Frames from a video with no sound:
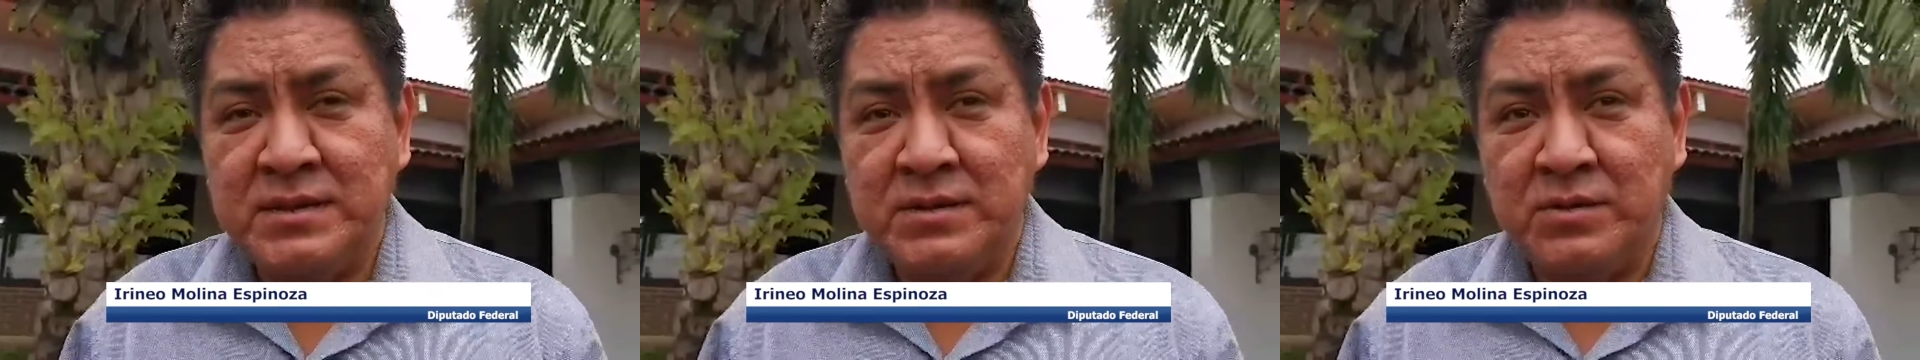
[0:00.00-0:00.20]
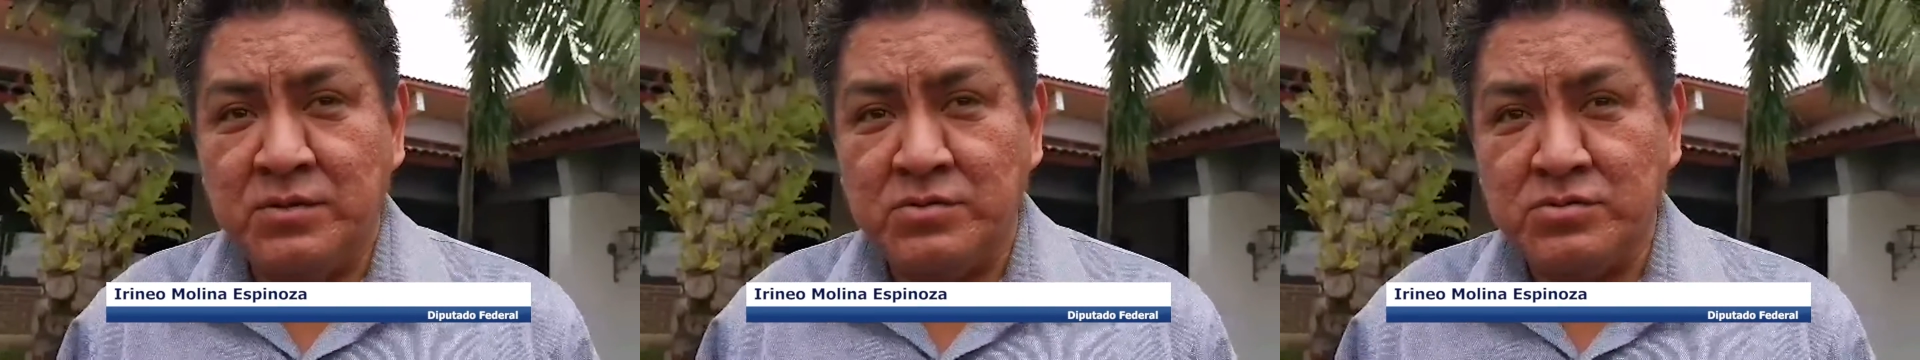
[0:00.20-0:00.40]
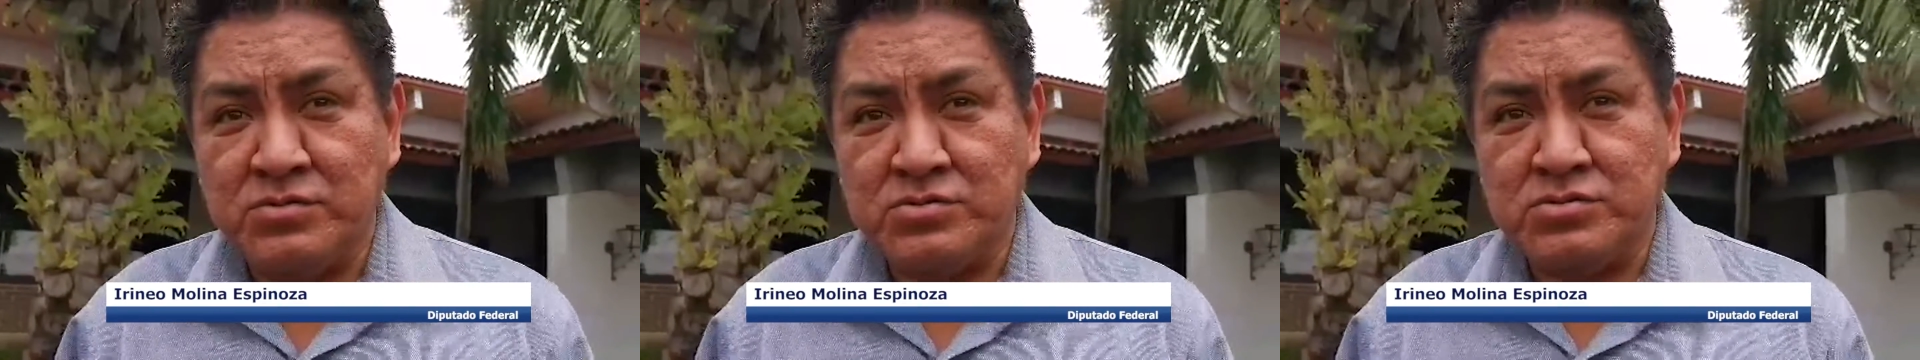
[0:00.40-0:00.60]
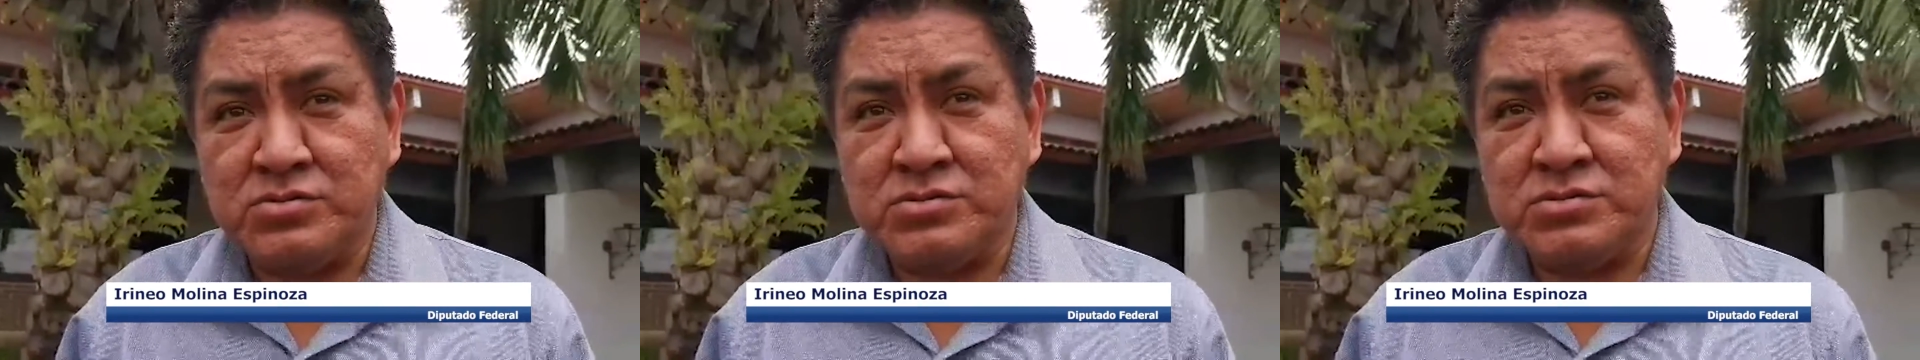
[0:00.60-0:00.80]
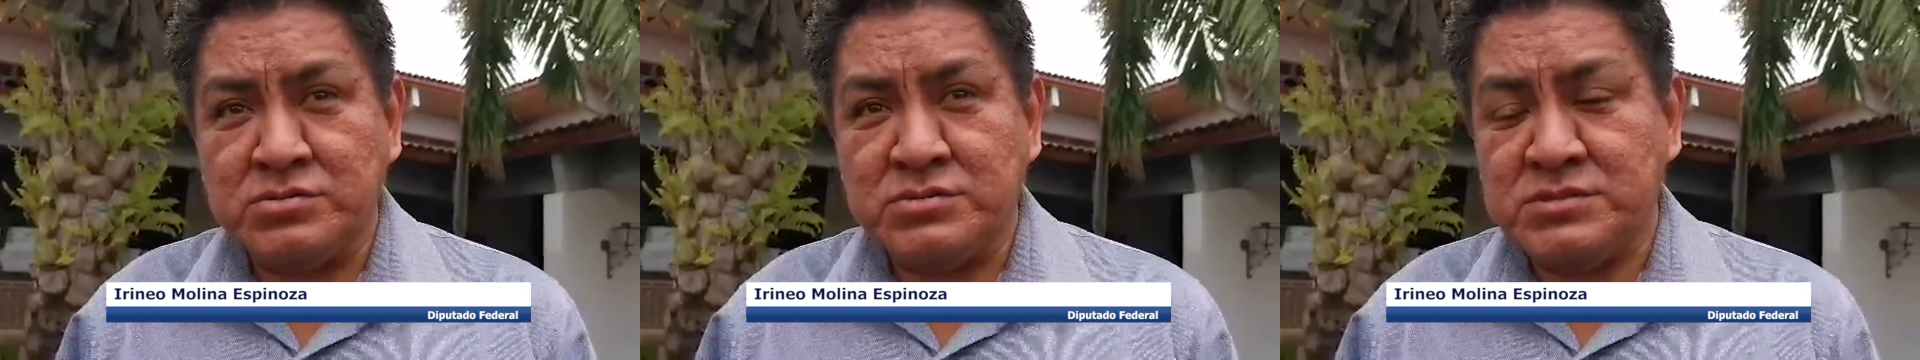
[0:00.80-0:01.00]
los
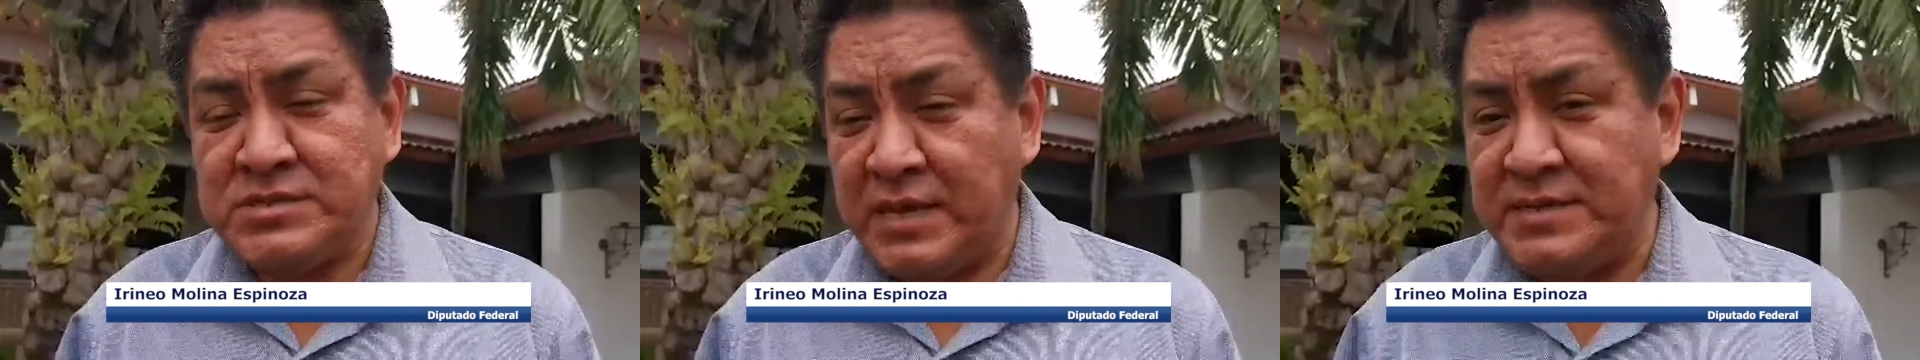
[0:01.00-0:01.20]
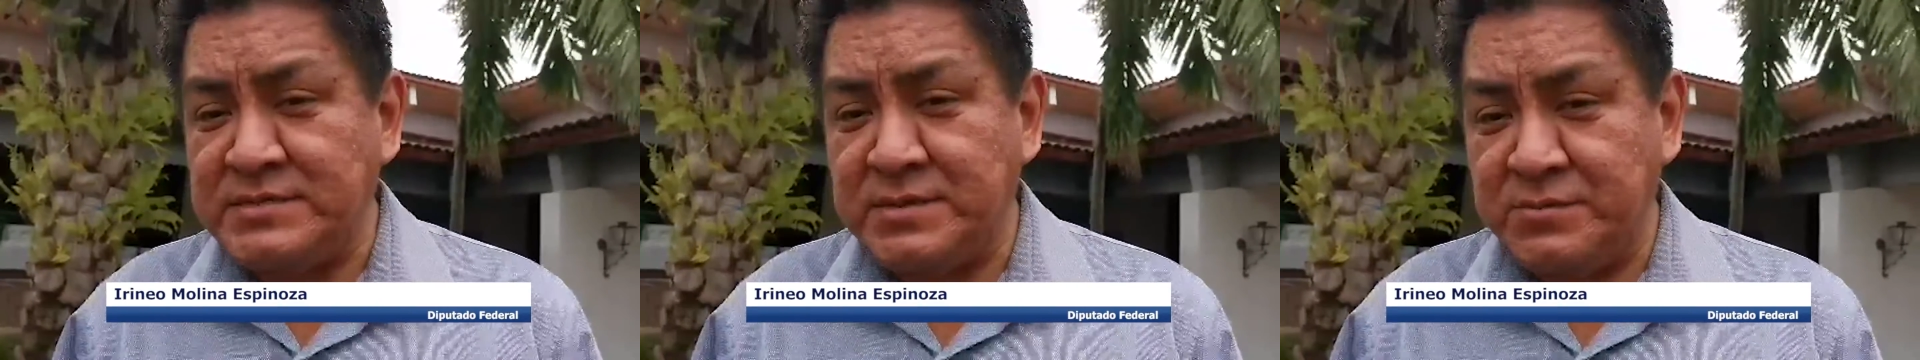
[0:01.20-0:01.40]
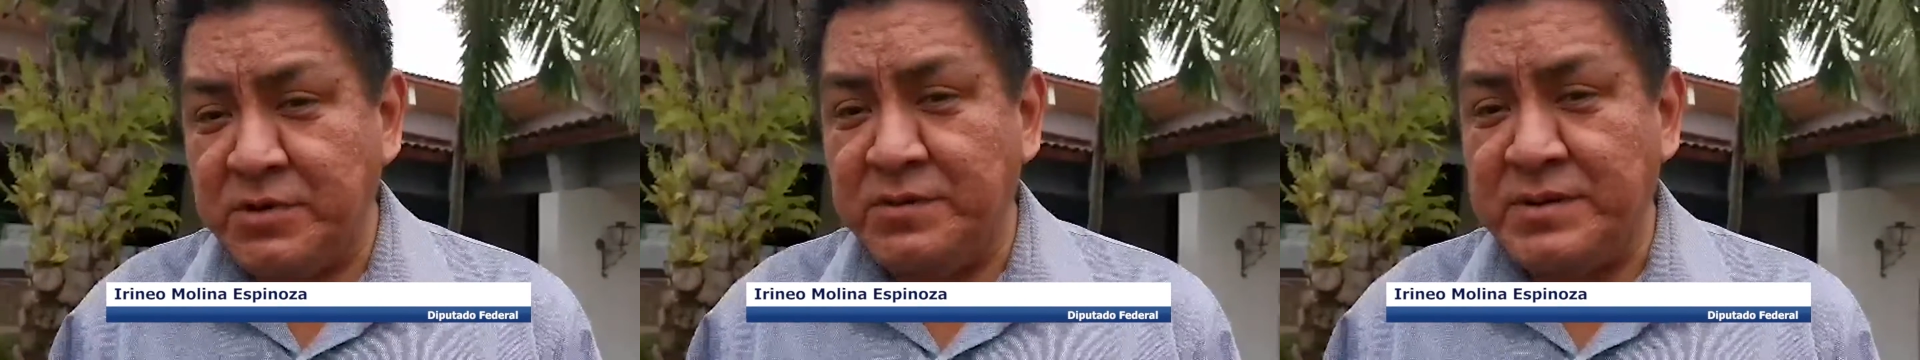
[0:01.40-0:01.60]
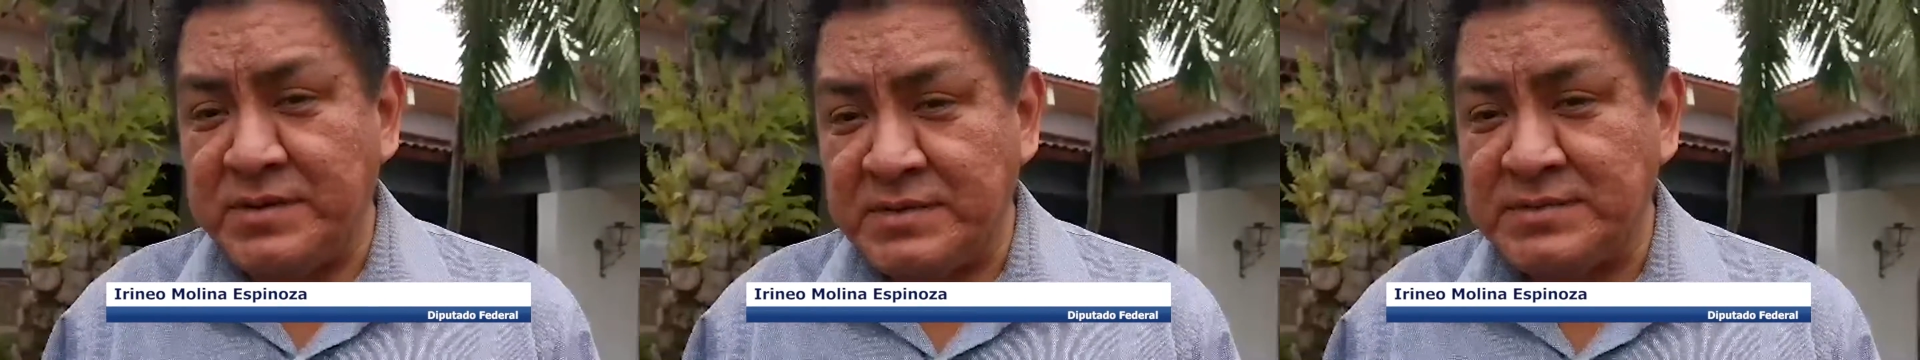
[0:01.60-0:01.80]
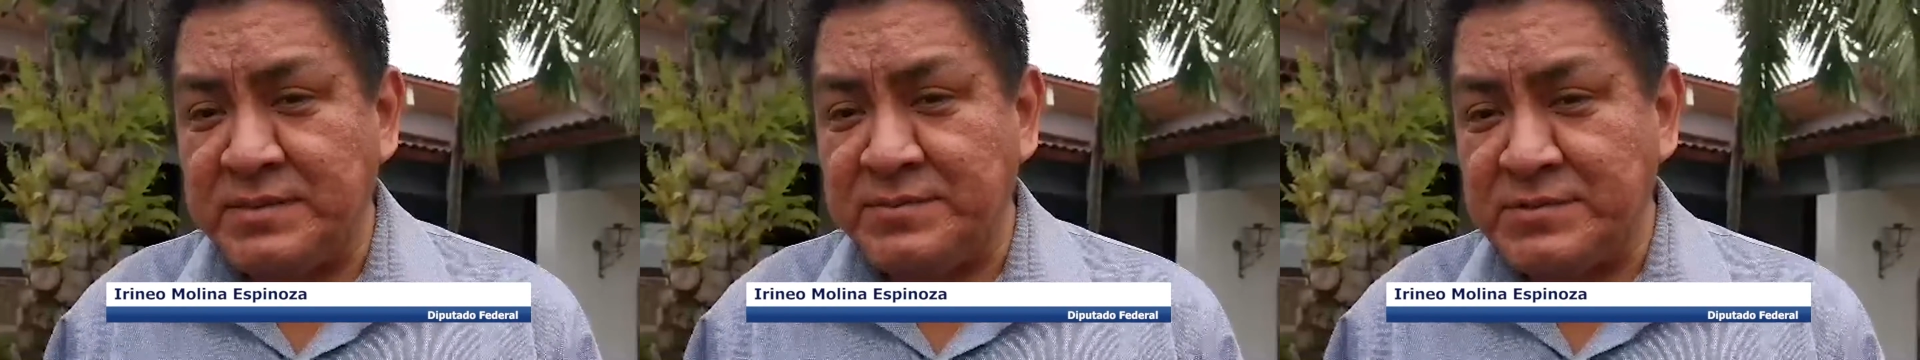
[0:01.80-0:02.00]
seis inmuebles
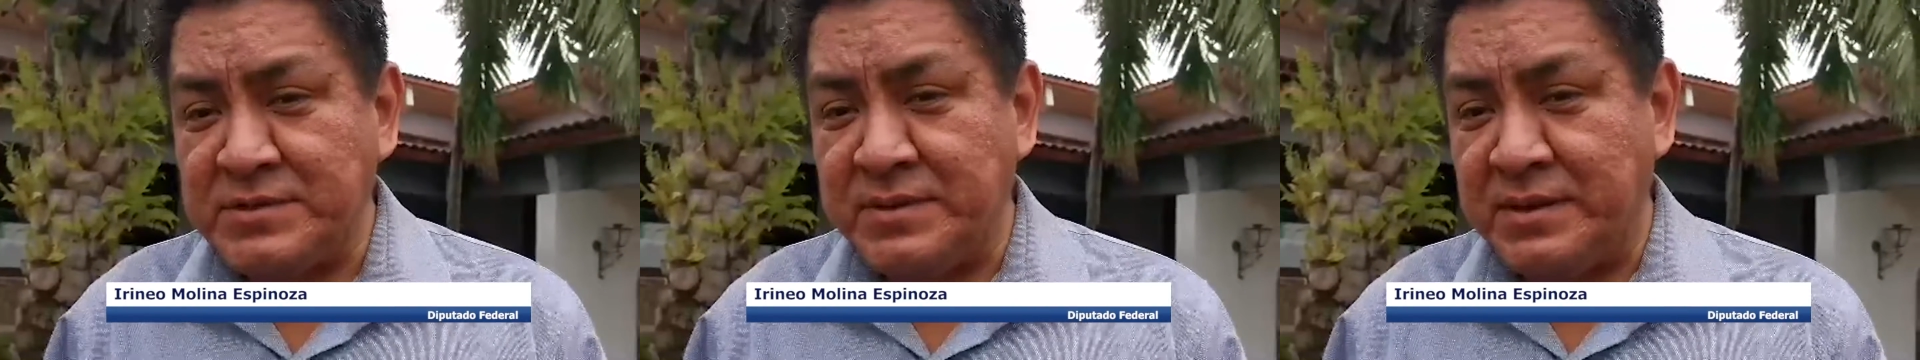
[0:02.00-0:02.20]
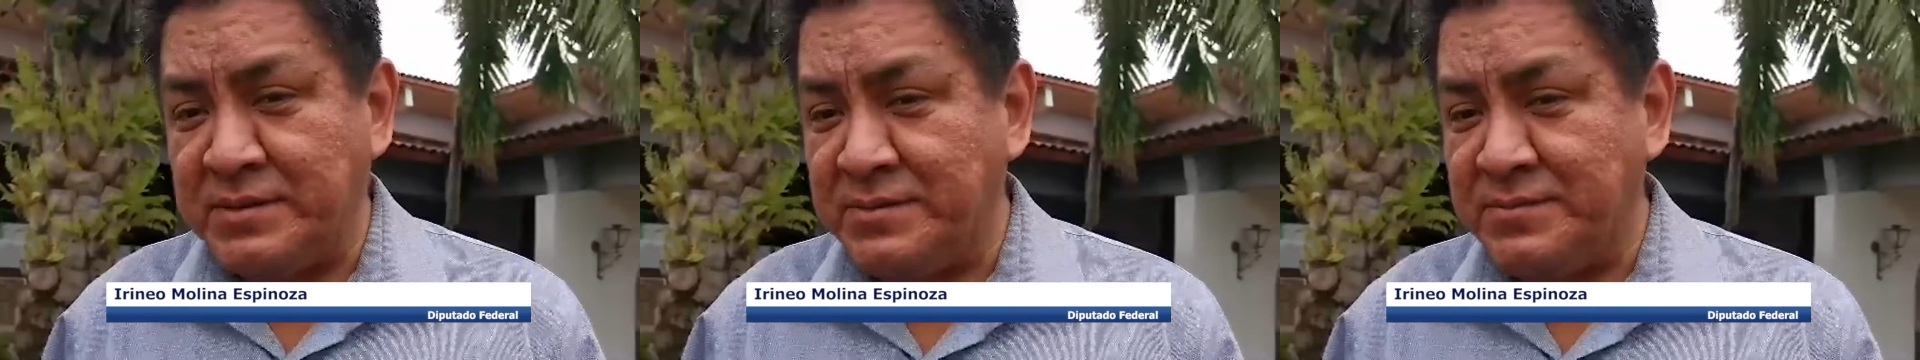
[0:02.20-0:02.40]
que estamos hablando.